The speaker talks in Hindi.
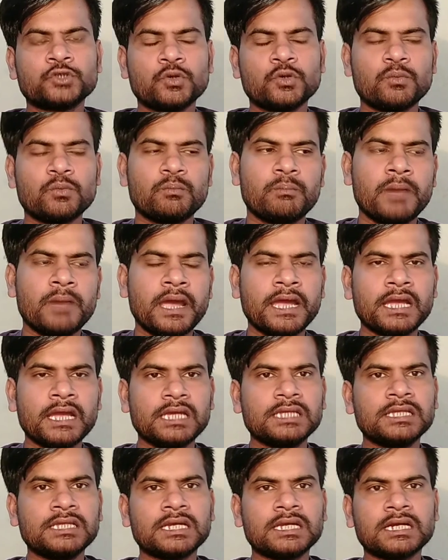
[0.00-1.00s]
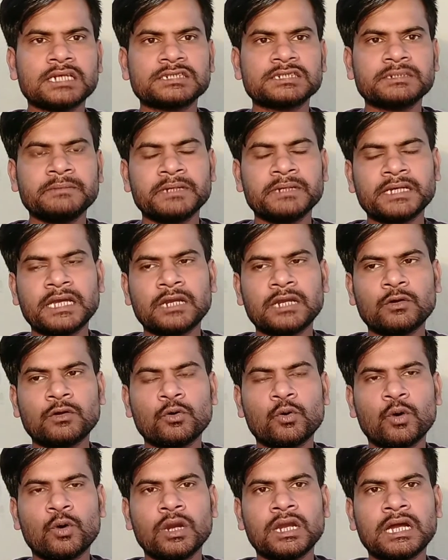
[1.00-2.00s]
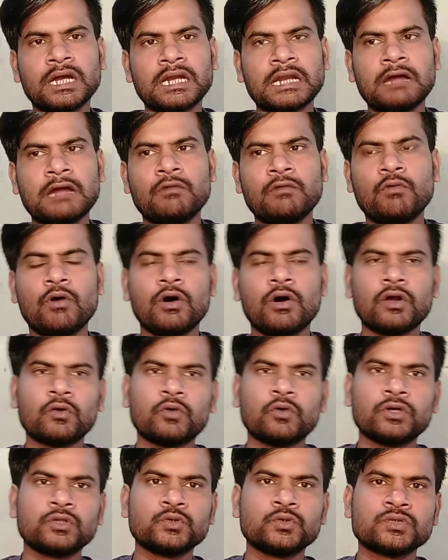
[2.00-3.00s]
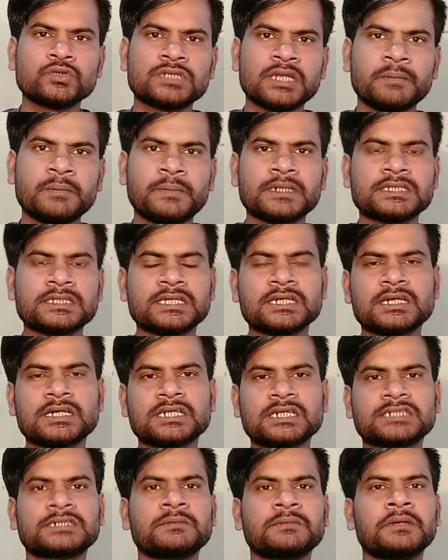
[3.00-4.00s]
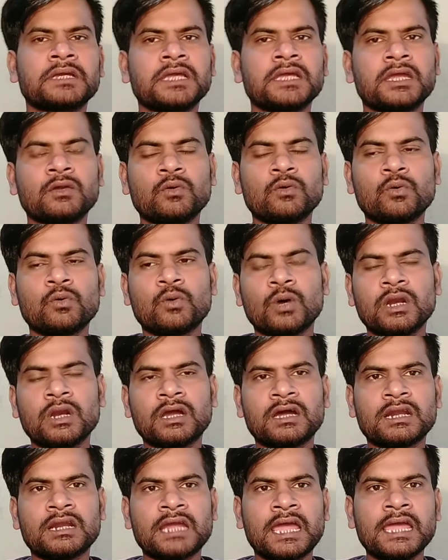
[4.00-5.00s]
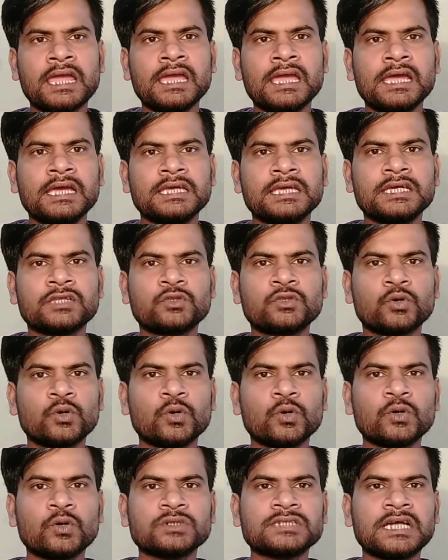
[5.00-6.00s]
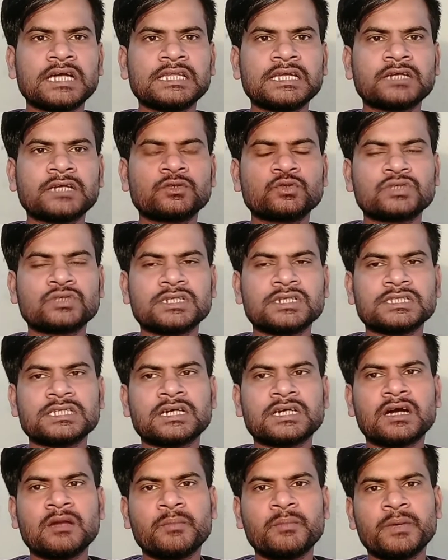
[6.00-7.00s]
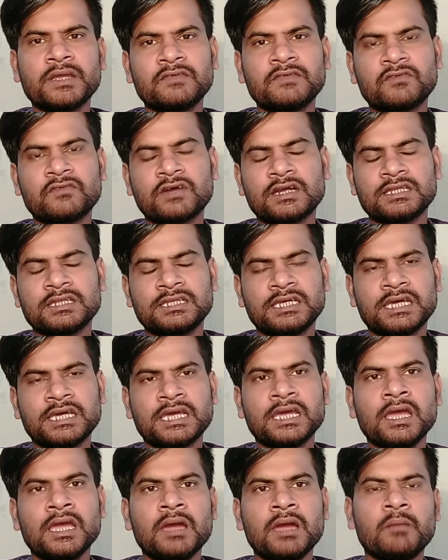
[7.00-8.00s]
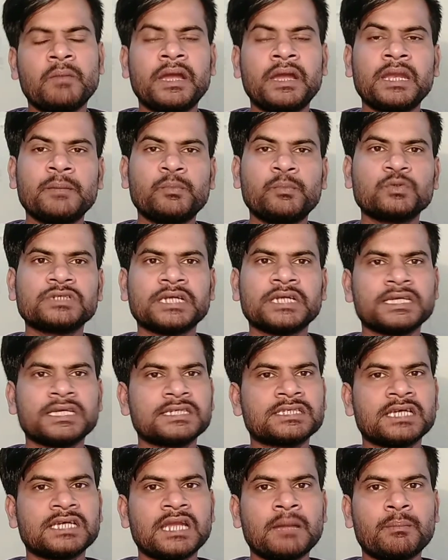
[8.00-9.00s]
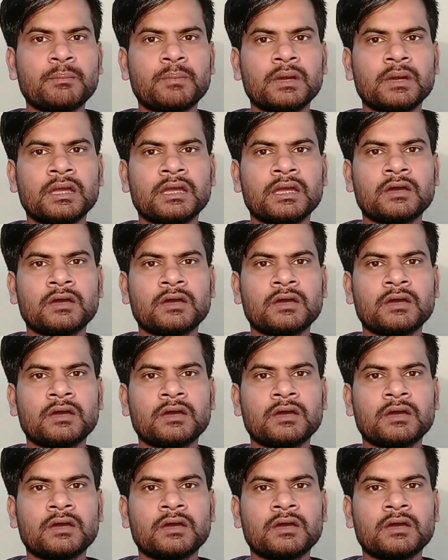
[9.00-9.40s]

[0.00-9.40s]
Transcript: जो मैं इधर कस्टमर केयर को कॉल कर रहा हूँ और कोई दूसरे पर्सन कस्टमर केयर को कॉल कर रहा है ये दोनों को साथ एक दूसरे से कॉन्फ्रेंस कर दिए है मैंने पूछा कि सर आप